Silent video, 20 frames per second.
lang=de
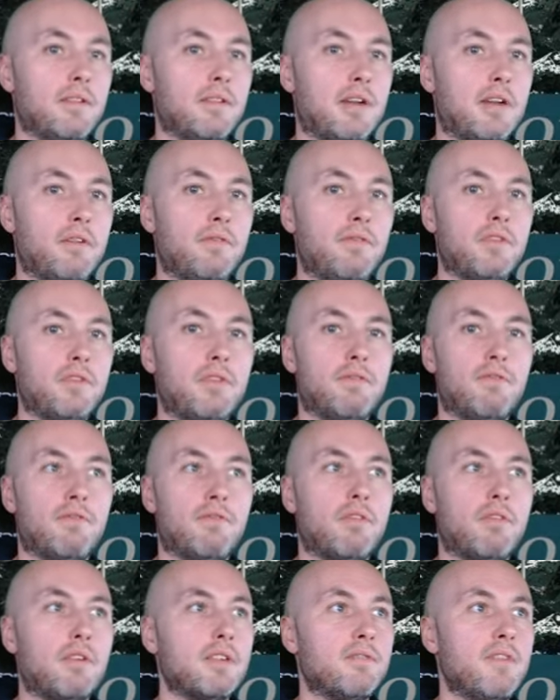auf die
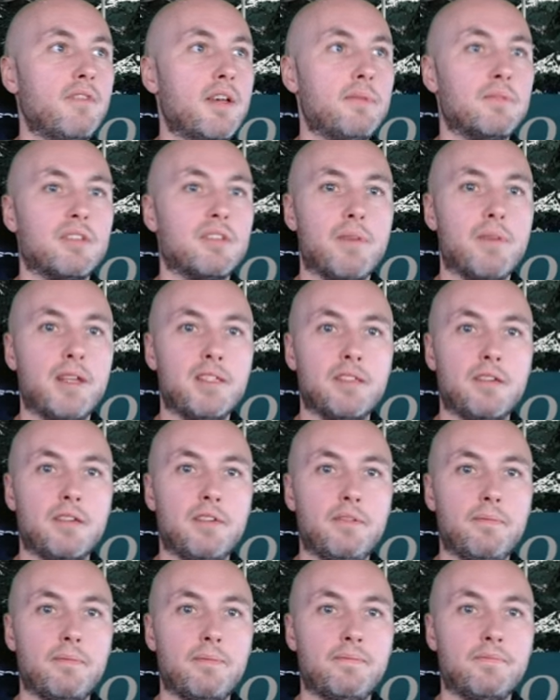vorgewärmte Matte.
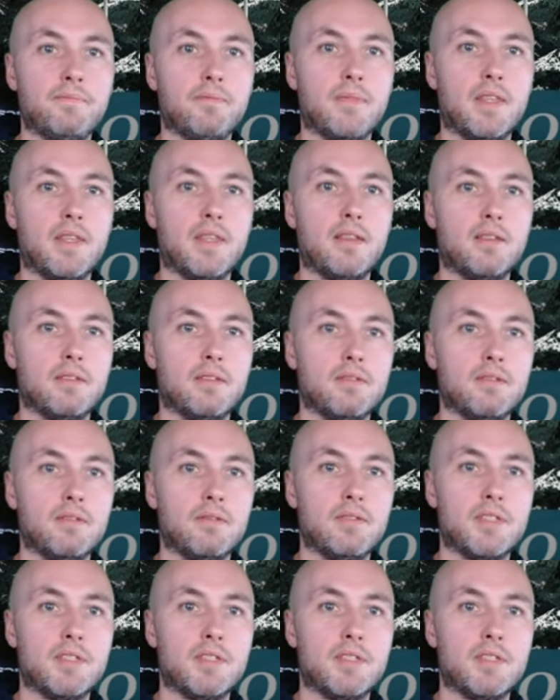So,